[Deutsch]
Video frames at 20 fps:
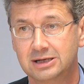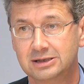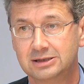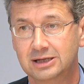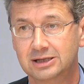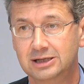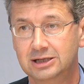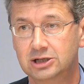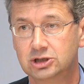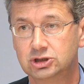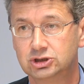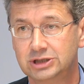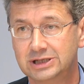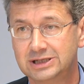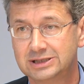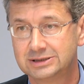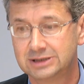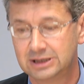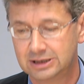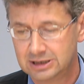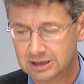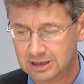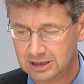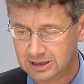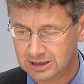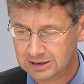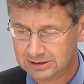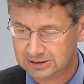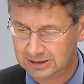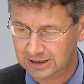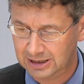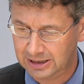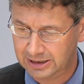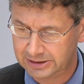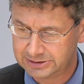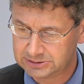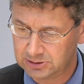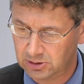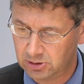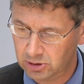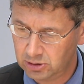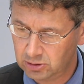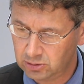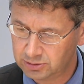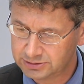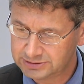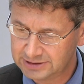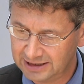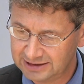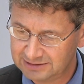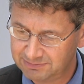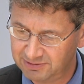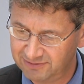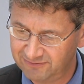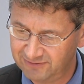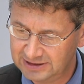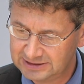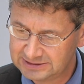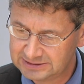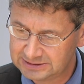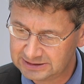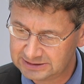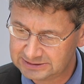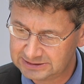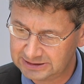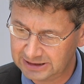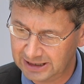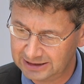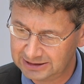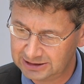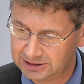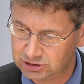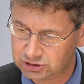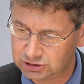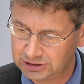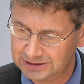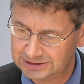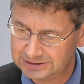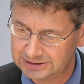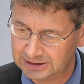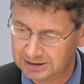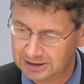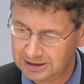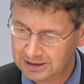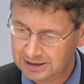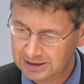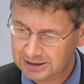Denn die Geschichte des Euros hat bewiesen, dass sie eine Geschichte